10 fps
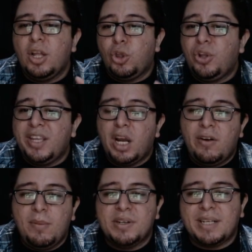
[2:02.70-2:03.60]
donde ya lo
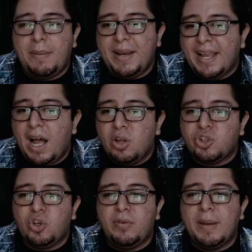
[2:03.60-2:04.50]
vemos aplicado
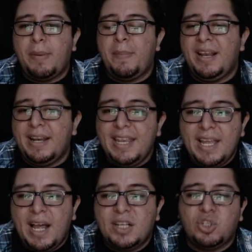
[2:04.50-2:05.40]
sobre
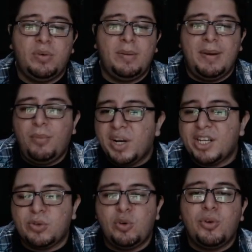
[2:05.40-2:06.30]
papelería, sobre
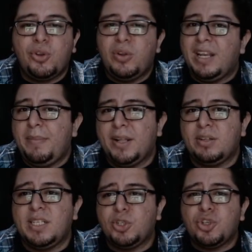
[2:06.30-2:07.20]
memoria, sobre un montón de
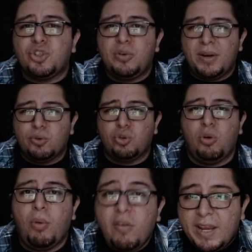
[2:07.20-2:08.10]
elementos, incluso sobre
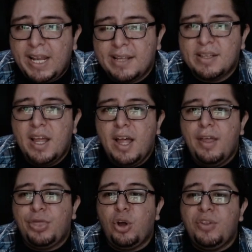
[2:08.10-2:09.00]
automóviles,
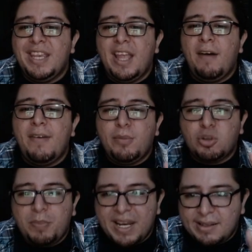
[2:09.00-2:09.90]
donde ya
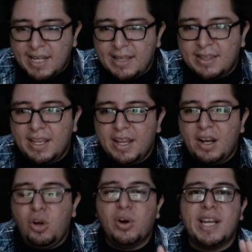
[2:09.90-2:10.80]
vemos presente
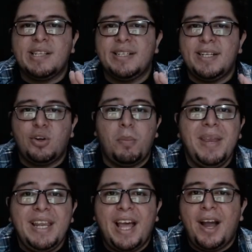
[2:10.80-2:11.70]
lo que se
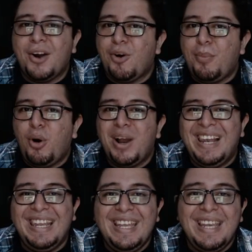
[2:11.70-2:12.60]
denomina como
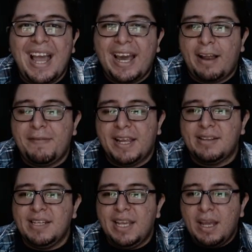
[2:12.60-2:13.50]
línea gráfica.
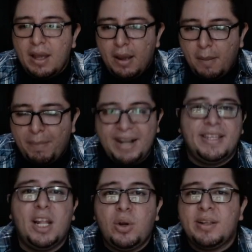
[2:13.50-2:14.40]
Así que
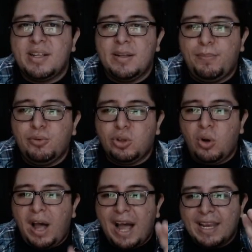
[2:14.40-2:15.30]
partiendo desde este
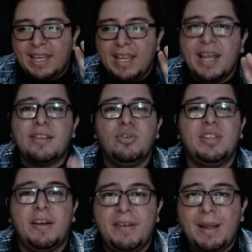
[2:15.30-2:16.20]
punto, aquí es
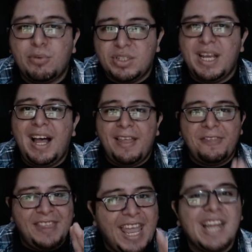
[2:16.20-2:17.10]
donde hablamos ya
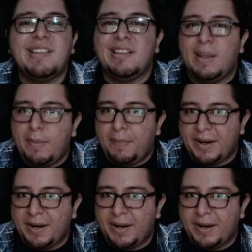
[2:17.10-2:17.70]
de este tema en